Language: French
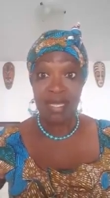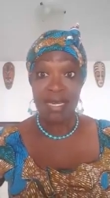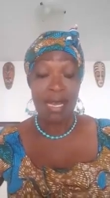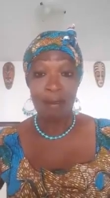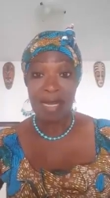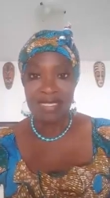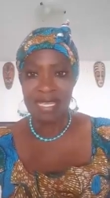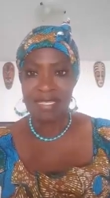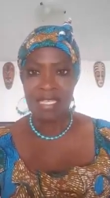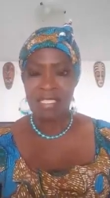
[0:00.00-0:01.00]
La
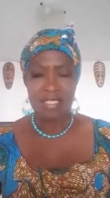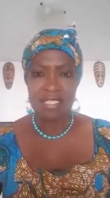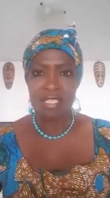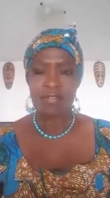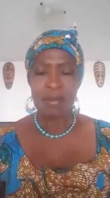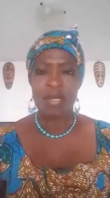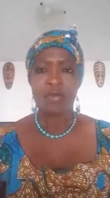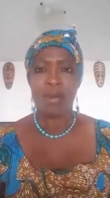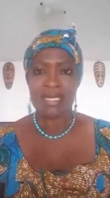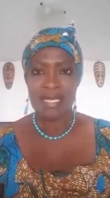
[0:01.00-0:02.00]
bataille, c'était vraiment
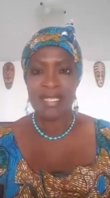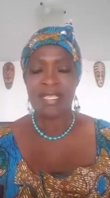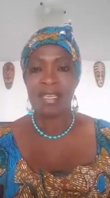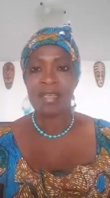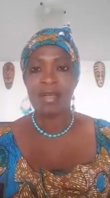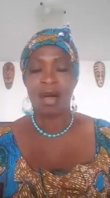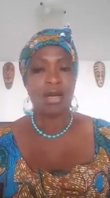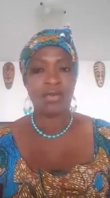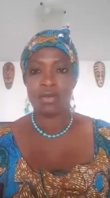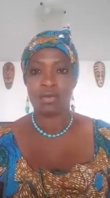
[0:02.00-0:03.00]
une bataille. Ah
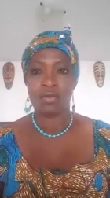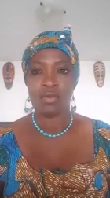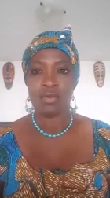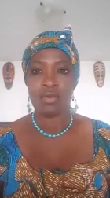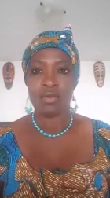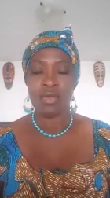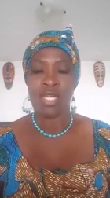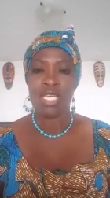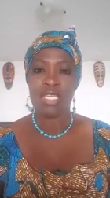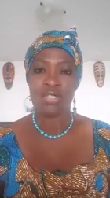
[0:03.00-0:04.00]
non.
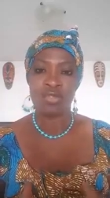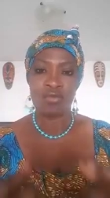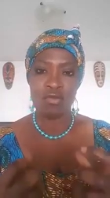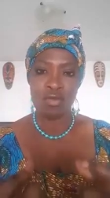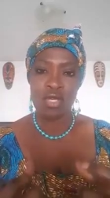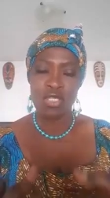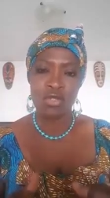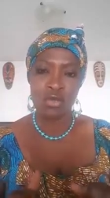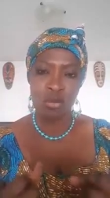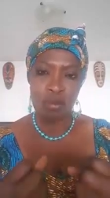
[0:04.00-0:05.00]
Et les chevaux, ils
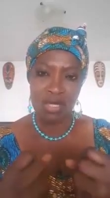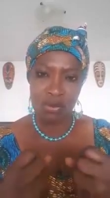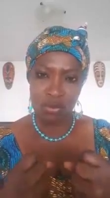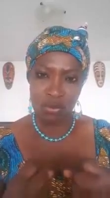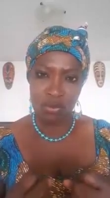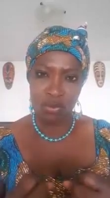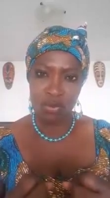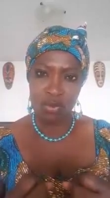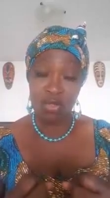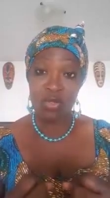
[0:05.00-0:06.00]
se sont battus.
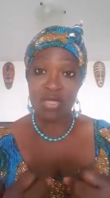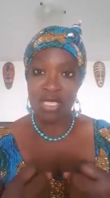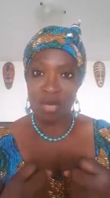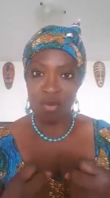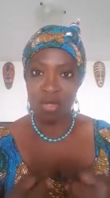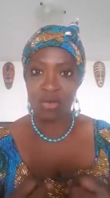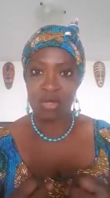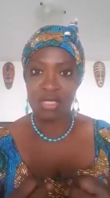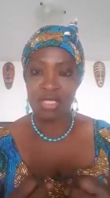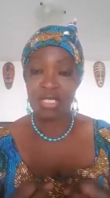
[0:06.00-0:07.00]
Jusqu'à un moment
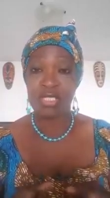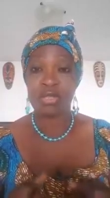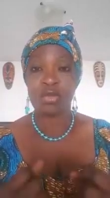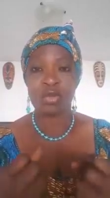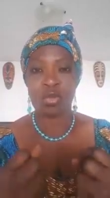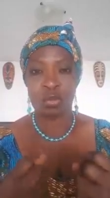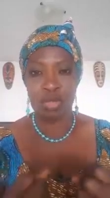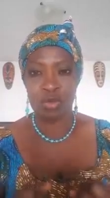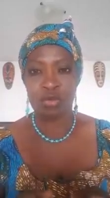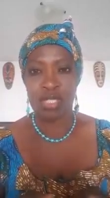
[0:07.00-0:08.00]
donné, ils sont
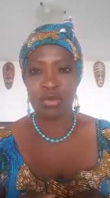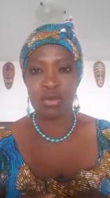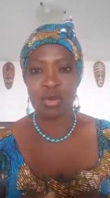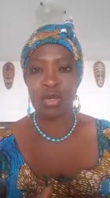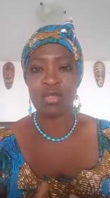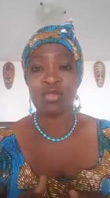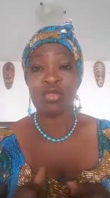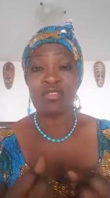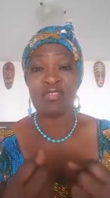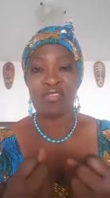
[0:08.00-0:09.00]
tombés tous les deux de
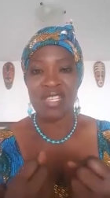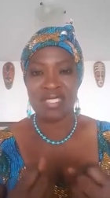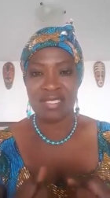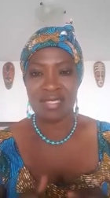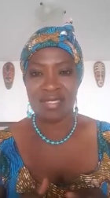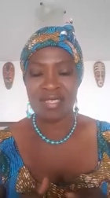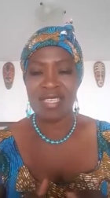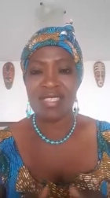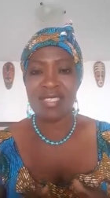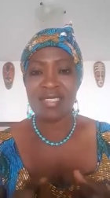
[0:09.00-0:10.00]
fatigue.
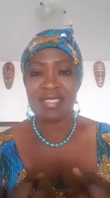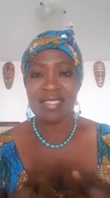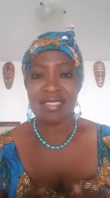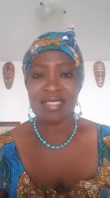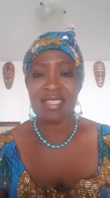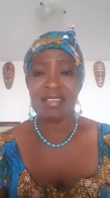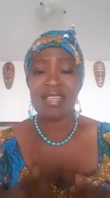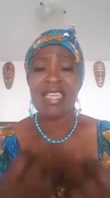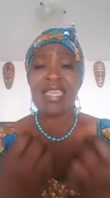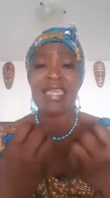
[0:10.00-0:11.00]
Ils étaient
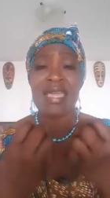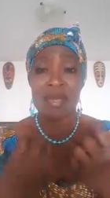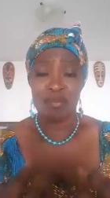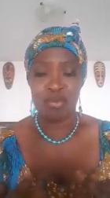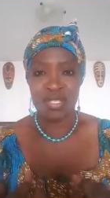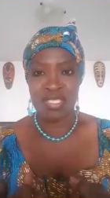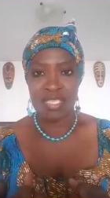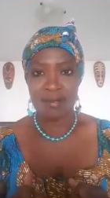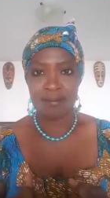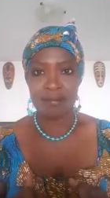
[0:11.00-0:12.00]
épuisés.